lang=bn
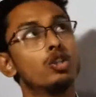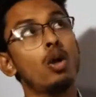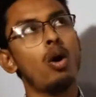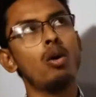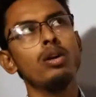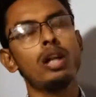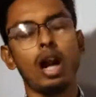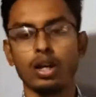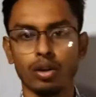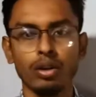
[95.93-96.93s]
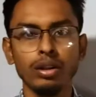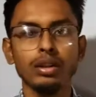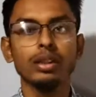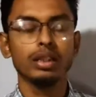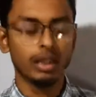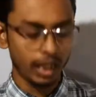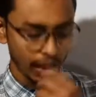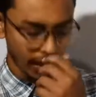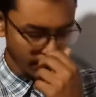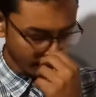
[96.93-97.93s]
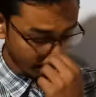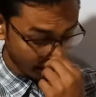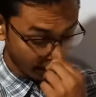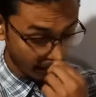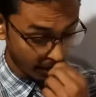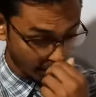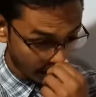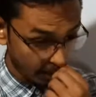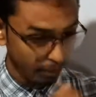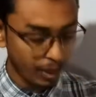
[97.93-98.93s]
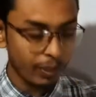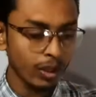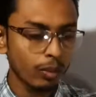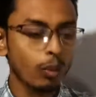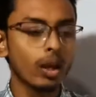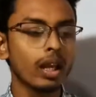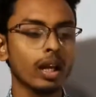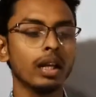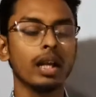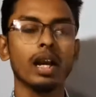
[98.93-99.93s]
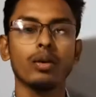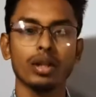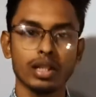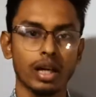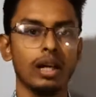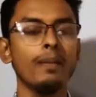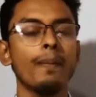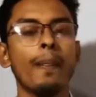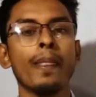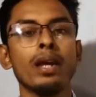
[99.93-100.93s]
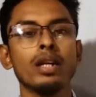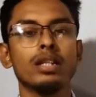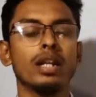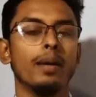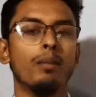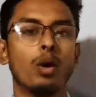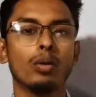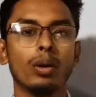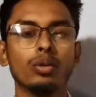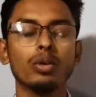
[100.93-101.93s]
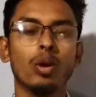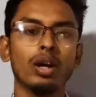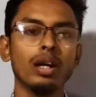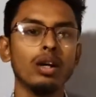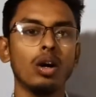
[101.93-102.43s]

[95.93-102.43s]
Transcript: জন ডাল্টন তিনি বিভিন্ন পরীক্ষা নিরীক্ষা করে জানান যে না পরমাণুর কণা